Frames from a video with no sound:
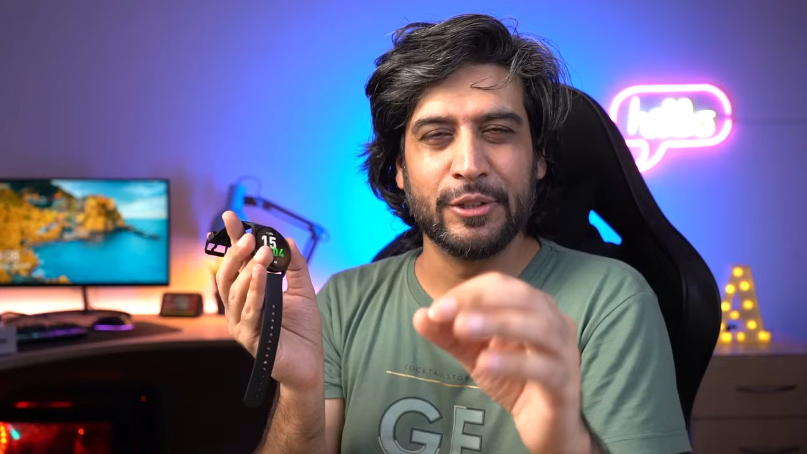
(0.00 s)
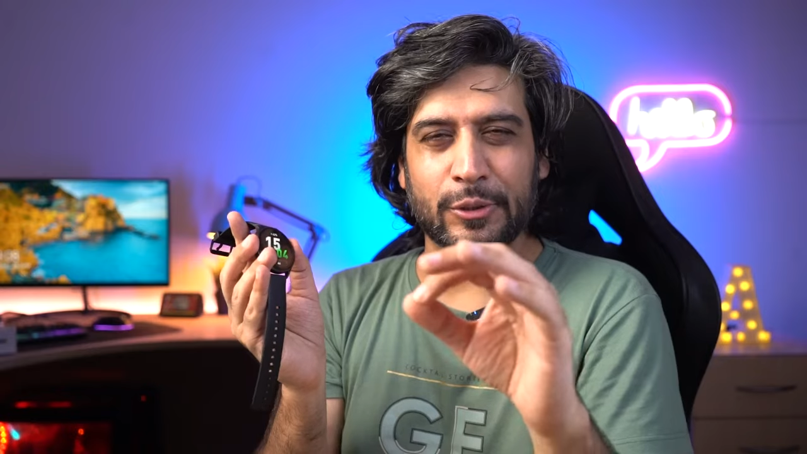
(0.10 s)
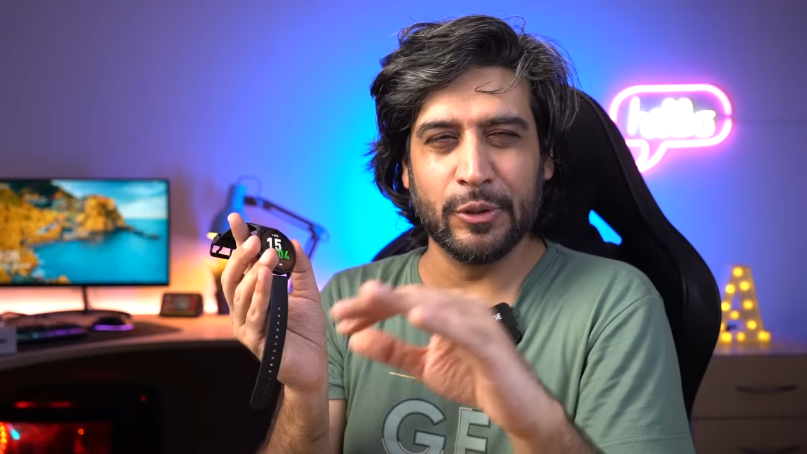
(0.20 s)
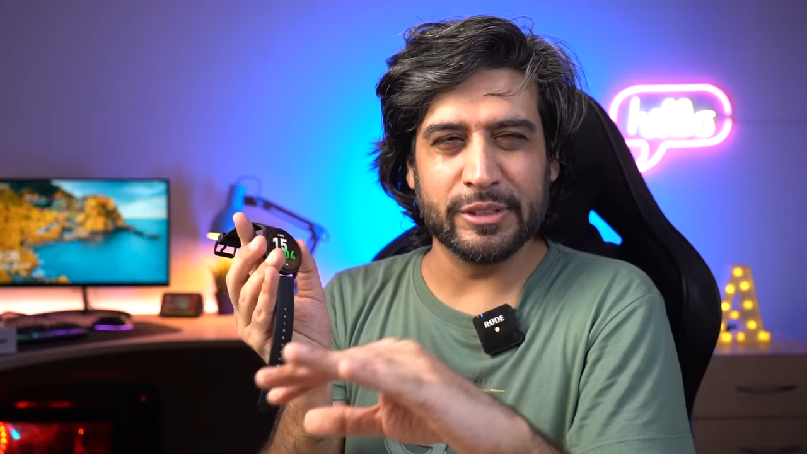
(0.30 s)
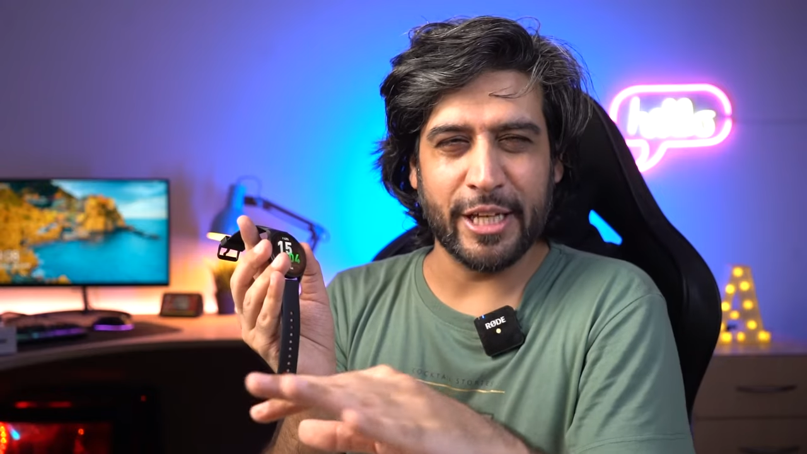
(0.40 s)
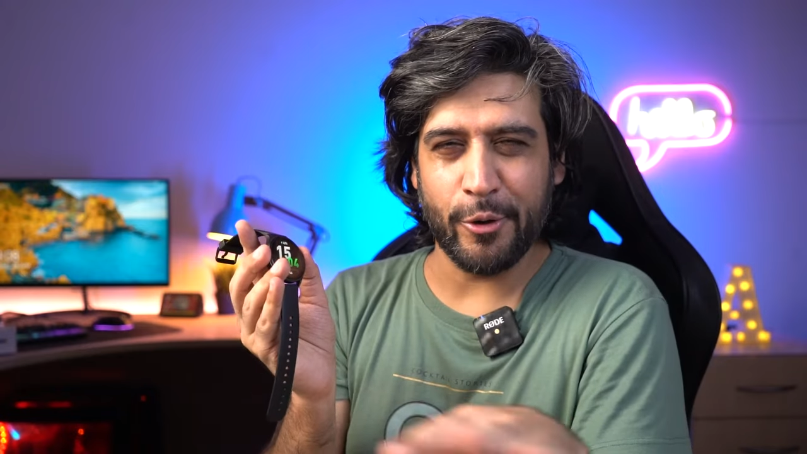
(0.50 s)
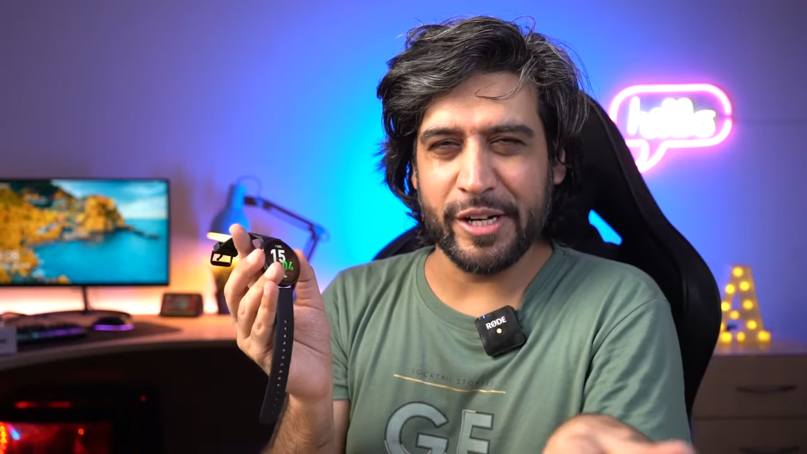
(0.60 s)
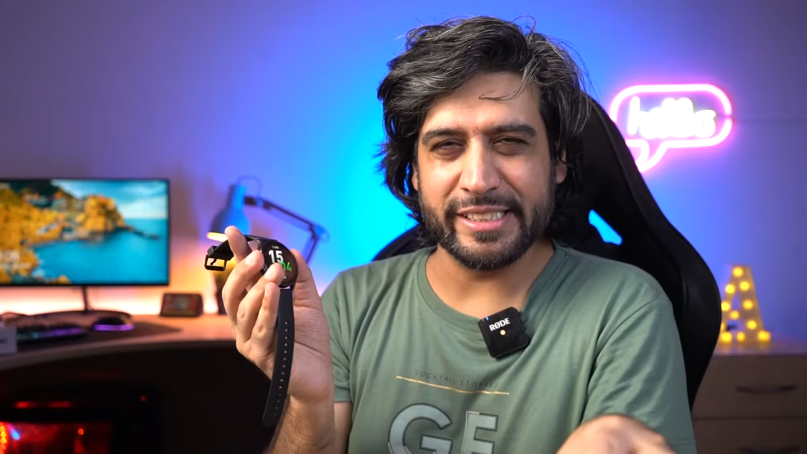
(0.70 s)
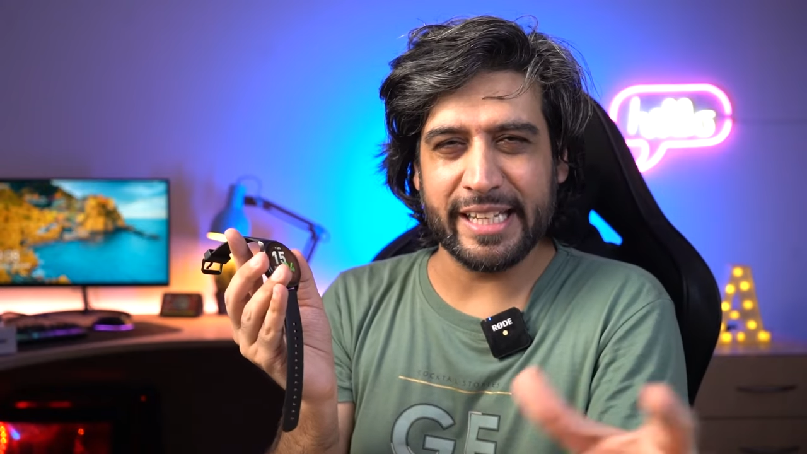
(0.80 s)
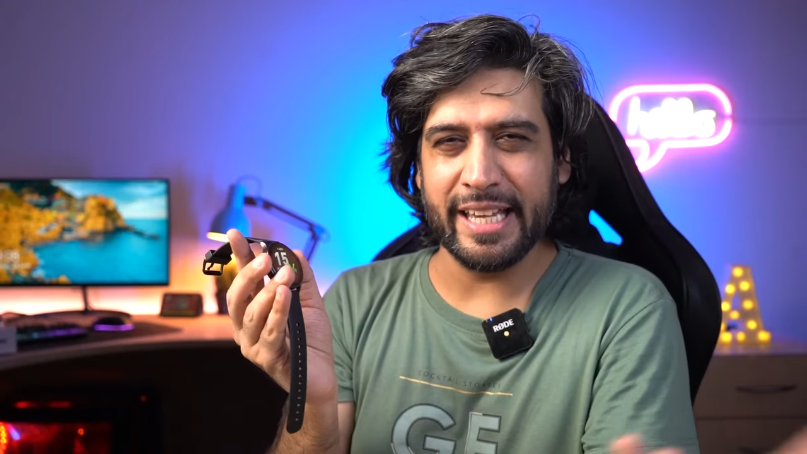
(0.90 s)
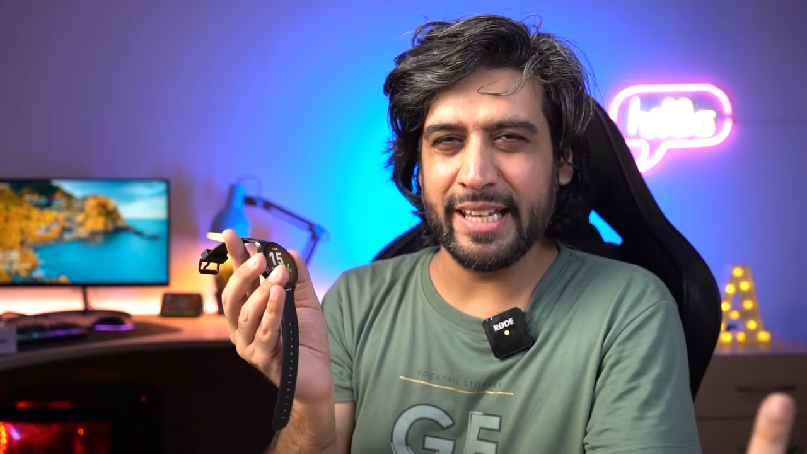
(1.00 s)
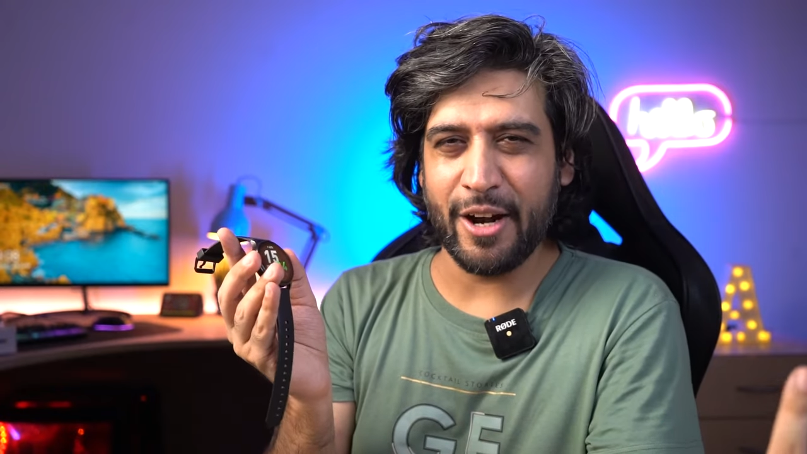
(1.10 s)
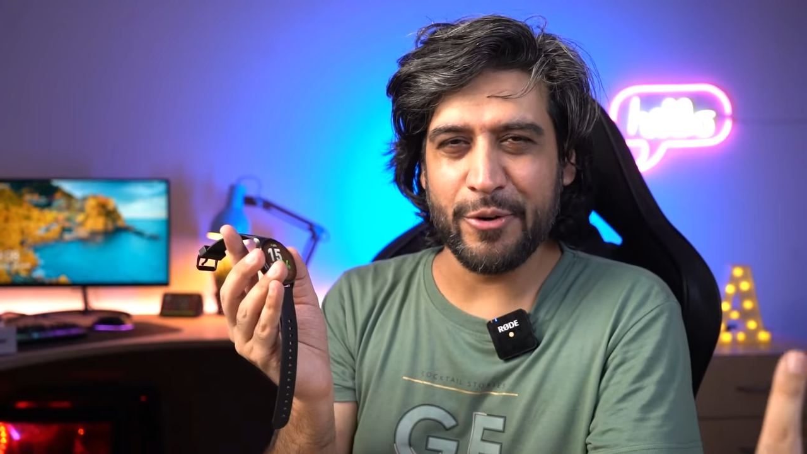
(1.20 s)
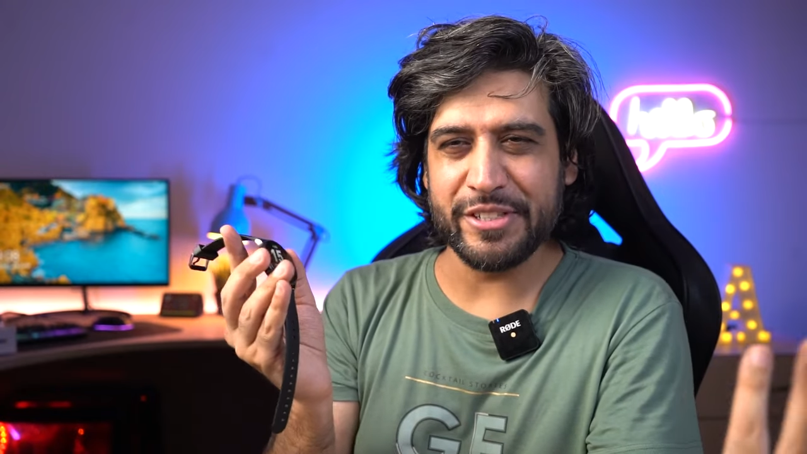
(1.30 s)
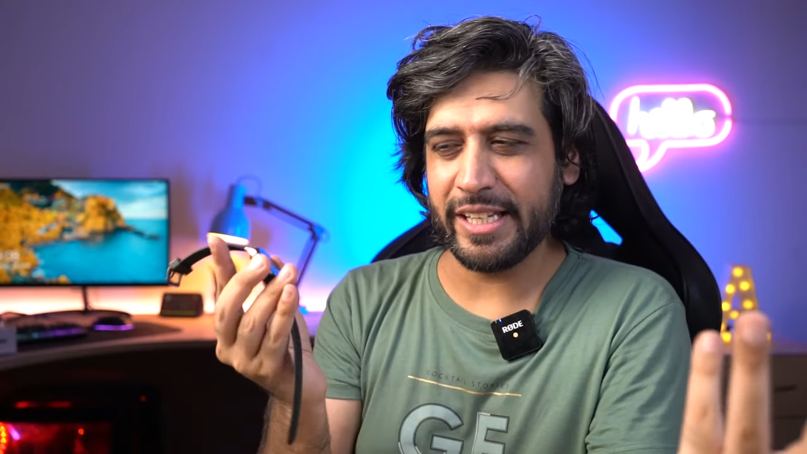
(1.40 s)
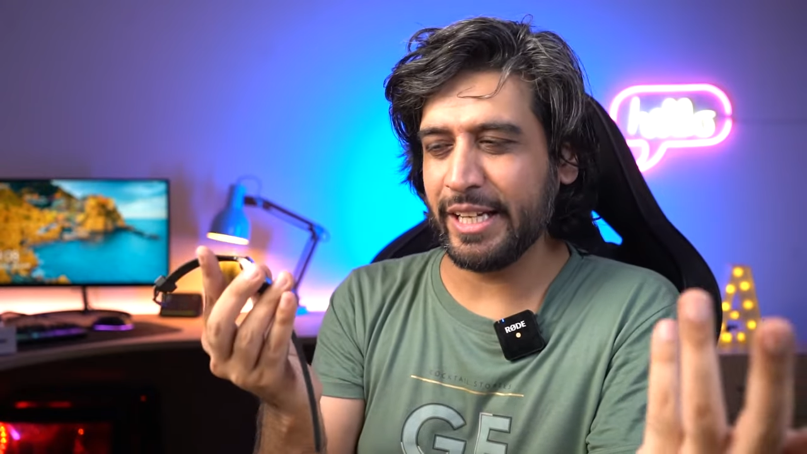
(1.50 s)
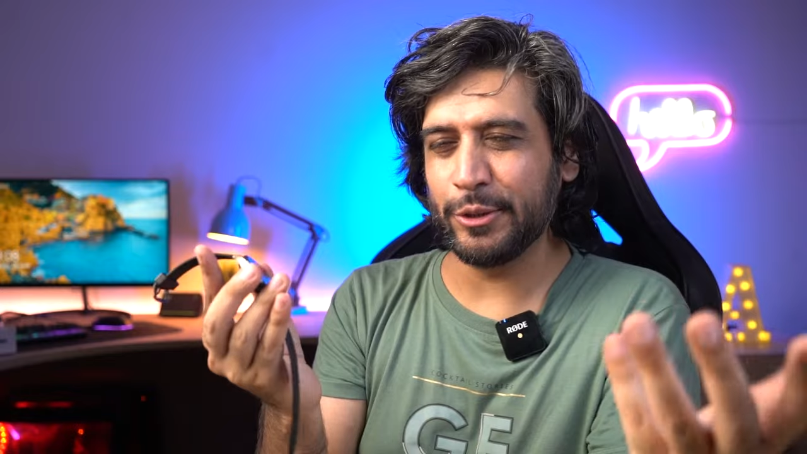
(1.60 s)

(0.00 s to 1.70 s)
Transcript: तो सर्कुलर चाहिए राउंड चाहिए